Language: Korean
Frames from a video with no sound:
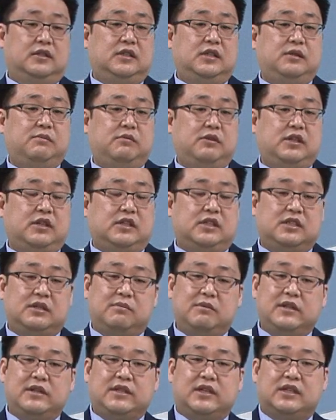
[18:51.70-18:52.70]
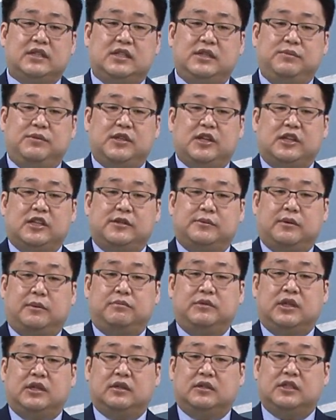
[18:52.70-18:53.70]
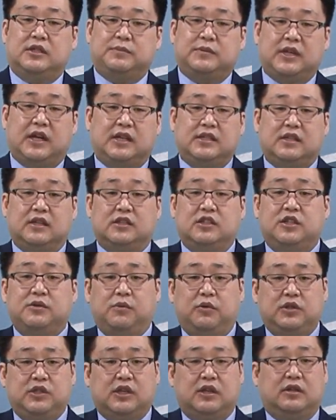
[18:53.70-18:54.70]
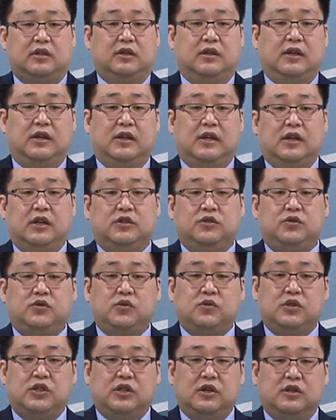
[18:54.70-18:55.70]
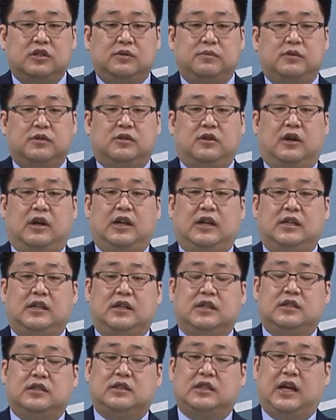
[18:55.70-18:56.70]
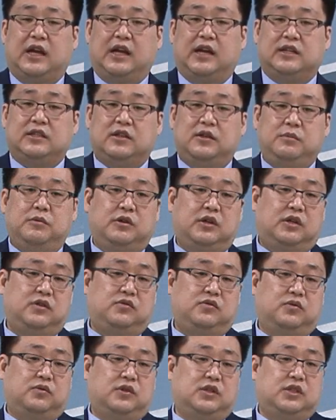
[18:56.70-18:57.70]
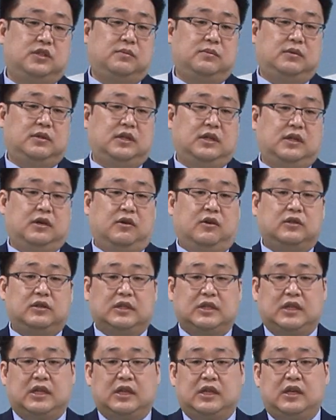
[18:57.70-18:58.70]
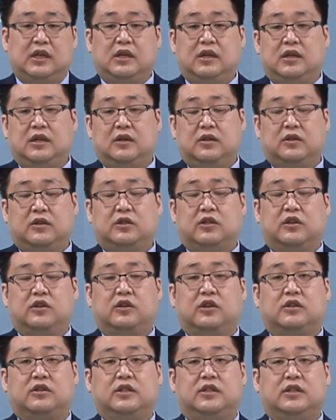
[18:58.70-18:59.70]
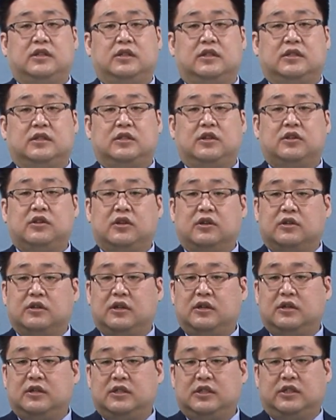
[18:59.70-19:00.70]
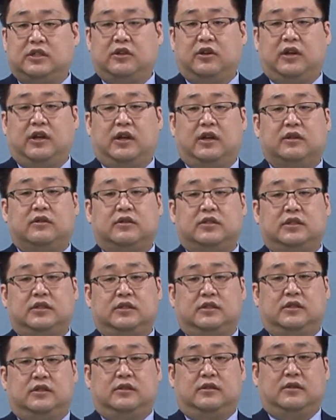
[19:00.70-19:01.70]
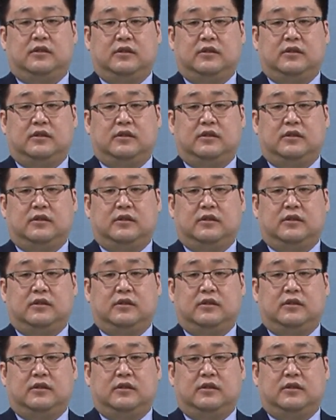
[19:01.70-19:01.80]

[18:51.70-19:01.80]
이미 11장, 12장, 13장, 14장, 15장 쭉 이어지면서 하나님께서 다 설명해 주고 계십니다. 어떻게 정결을, 성결을 지켜야 할 것인지.